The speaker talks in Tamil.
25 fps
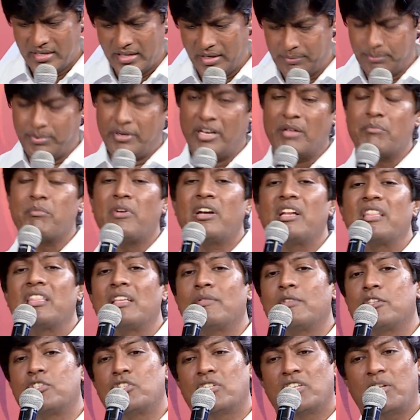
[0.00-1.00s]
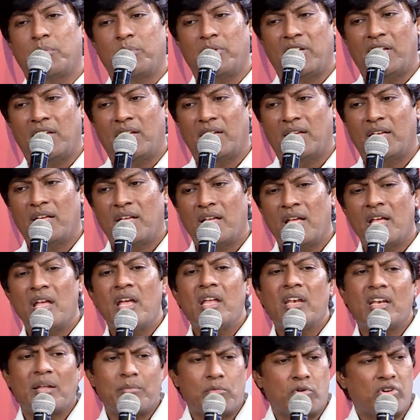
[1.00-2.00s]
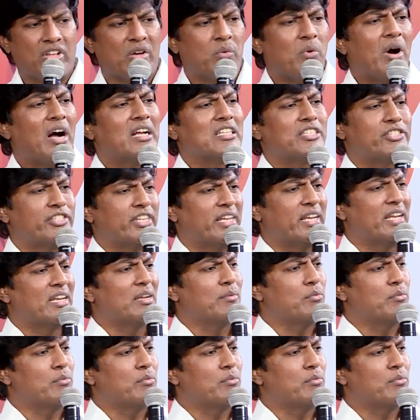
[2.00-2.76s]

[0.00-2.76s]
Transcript: என் பிரியமான தேவச்சனமே நம்முடைய வாஞ்சை